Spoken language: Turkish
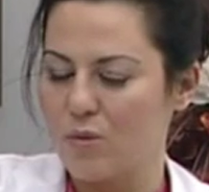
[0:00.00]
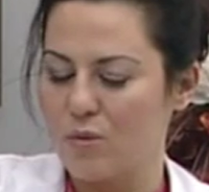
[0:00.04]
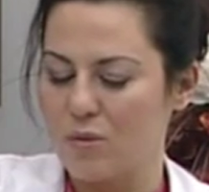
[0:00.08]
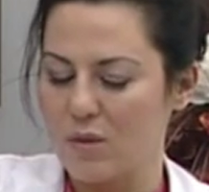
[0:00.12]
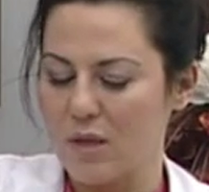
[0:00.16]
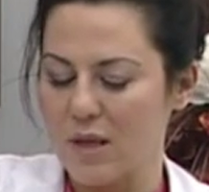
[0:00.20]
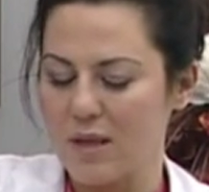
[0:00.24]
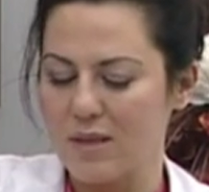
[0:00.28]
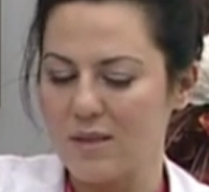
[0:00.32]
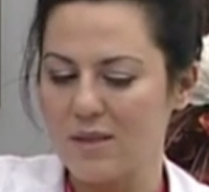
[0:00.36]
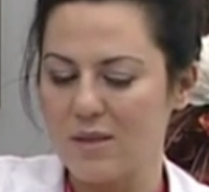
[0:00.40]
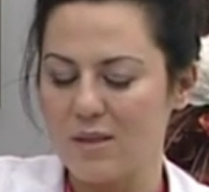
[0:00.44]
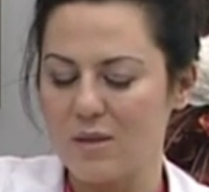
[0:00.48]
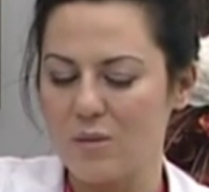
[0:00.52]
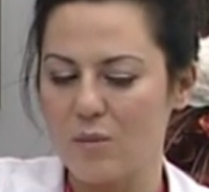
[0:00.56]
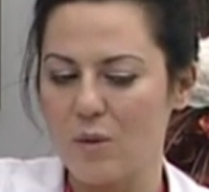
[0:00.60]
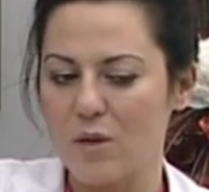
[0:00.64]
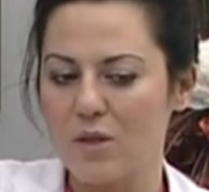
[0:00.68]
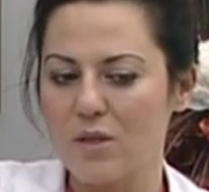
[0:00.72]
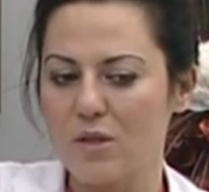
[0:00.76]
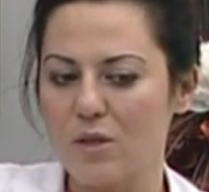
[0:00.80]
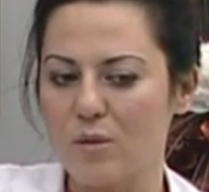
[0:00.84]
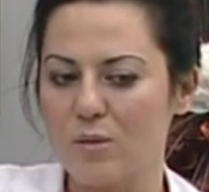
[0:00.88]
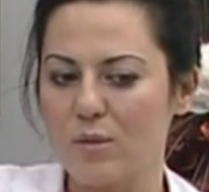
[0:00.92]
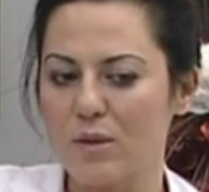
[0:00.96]
düzensiz
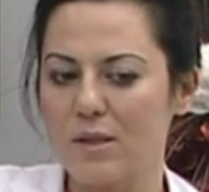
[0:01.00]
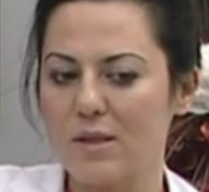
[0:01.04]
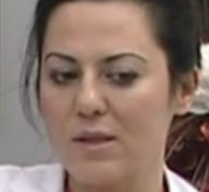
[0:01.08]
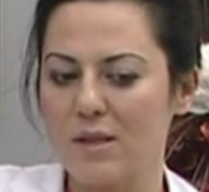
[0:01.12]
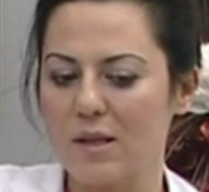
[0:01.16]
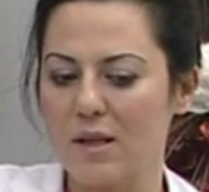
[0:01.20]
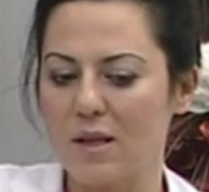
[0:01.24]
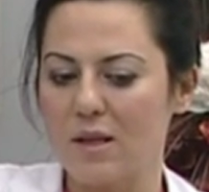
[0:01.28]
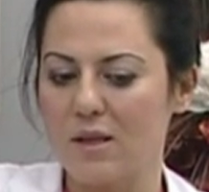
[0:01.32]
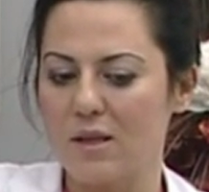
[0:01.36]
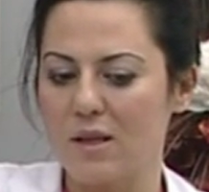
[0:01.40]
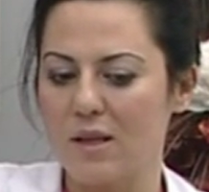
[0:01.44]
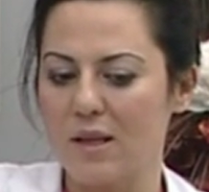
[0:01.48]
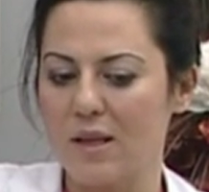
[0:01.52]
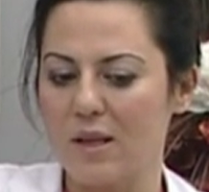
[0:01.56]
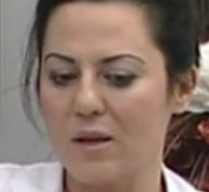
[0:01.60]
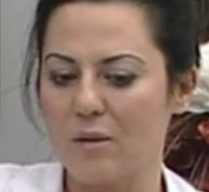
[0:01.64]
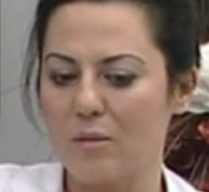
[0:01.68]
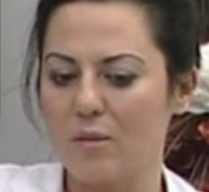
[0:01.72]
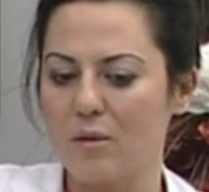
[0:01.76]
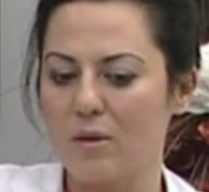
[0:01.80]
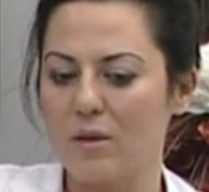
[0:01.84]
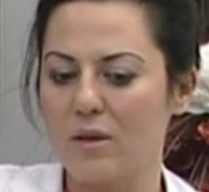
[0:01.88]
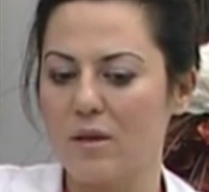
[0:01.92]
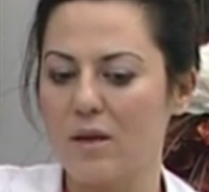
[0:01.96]
başlamasıyla da
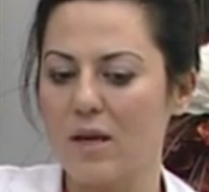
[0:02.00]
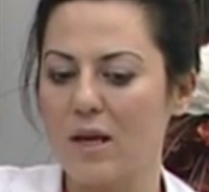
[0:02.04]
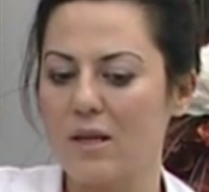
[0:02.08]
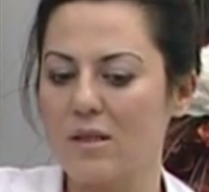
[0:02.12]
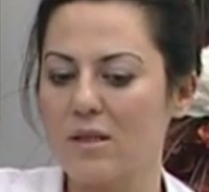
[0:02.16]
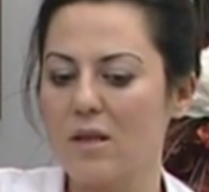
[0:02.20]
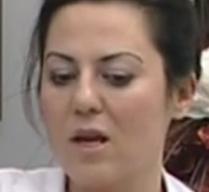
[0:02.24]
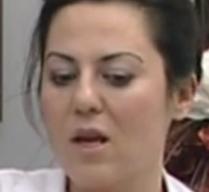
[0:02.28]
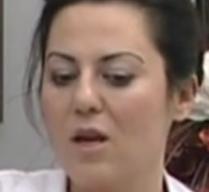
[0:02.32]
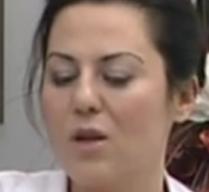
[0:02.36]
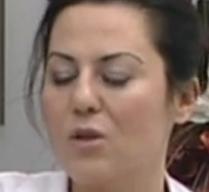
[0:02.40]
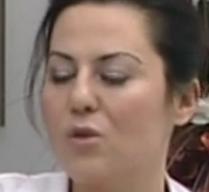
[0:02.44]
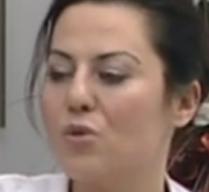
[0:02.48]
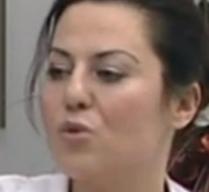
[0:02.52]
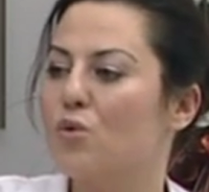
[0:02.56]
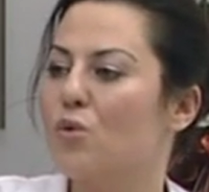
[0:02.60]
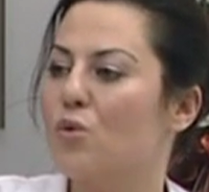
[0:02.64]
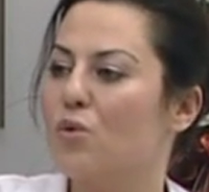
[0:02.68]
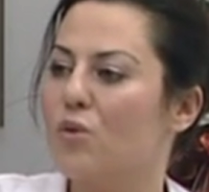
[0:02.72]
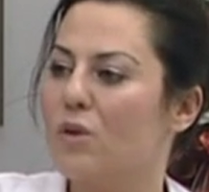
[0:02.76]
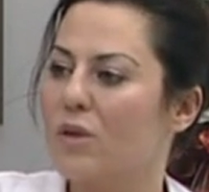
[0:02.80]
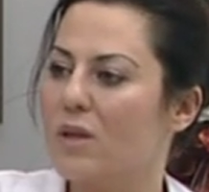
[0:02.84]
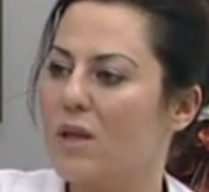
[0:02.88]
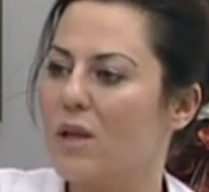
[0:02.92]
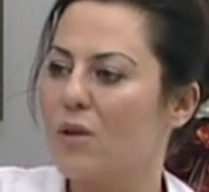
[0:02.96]
gelebilirler.
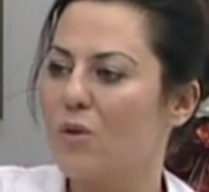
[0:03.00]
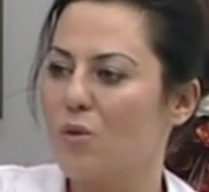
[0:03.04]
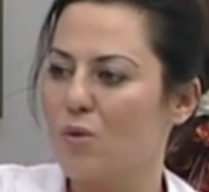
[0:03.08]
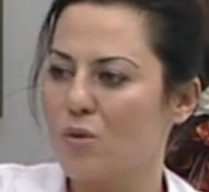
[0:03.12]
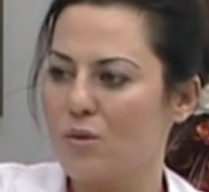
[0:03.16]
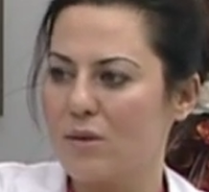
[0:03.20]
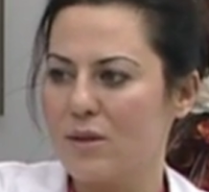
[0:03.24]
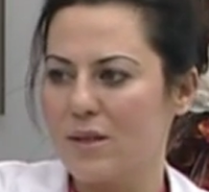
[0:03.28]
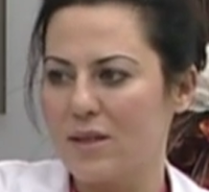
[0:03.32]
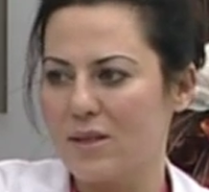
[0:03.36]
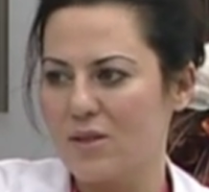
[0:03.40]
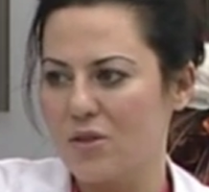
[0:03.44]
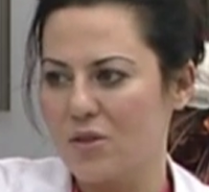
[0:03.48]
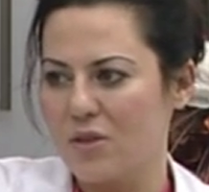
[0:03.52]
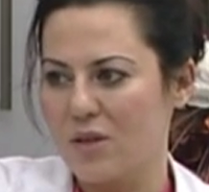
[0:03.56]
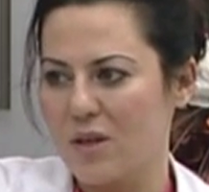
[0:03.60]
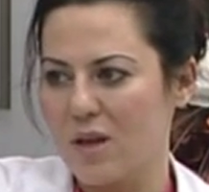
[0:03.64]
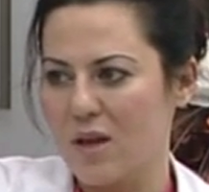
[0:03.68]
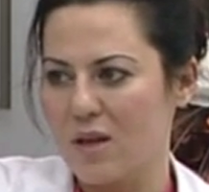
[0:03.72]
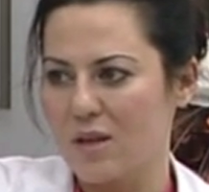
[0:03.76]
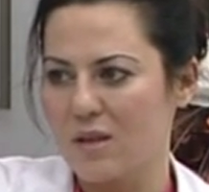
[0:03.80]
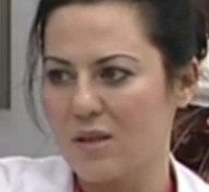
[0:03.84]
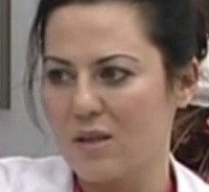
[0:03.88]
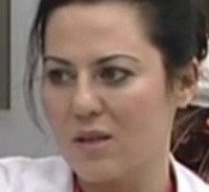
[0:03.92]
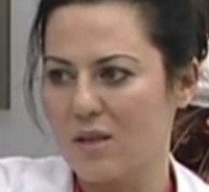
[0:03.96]
Sonradan ortaya
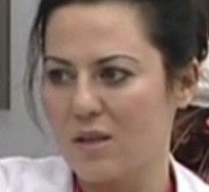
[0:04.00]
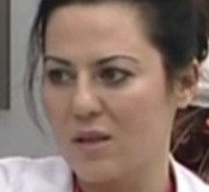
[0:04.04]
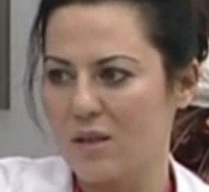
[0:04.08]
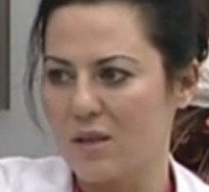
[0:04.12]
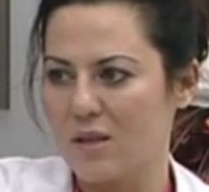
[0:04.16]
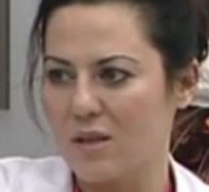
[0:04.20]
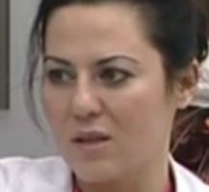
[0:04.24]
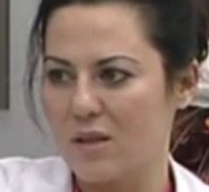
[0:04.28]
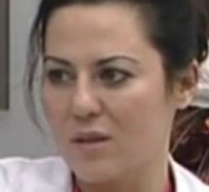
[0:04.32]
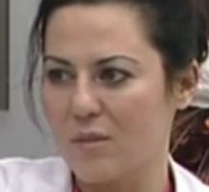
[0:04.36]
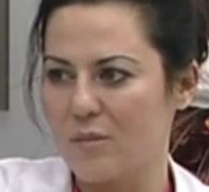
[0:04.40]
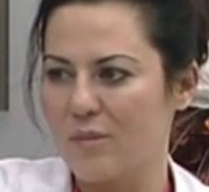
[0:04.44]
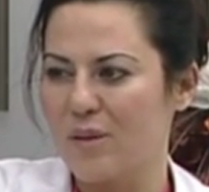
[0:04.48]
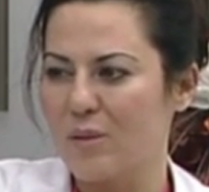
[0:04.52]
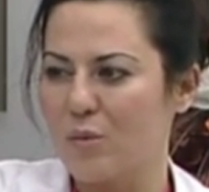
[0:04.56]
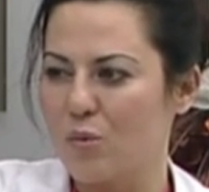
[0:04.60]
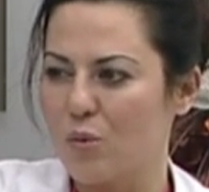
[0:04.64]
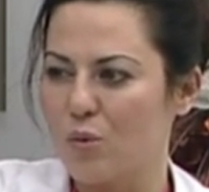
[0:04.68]
çıkan e, bir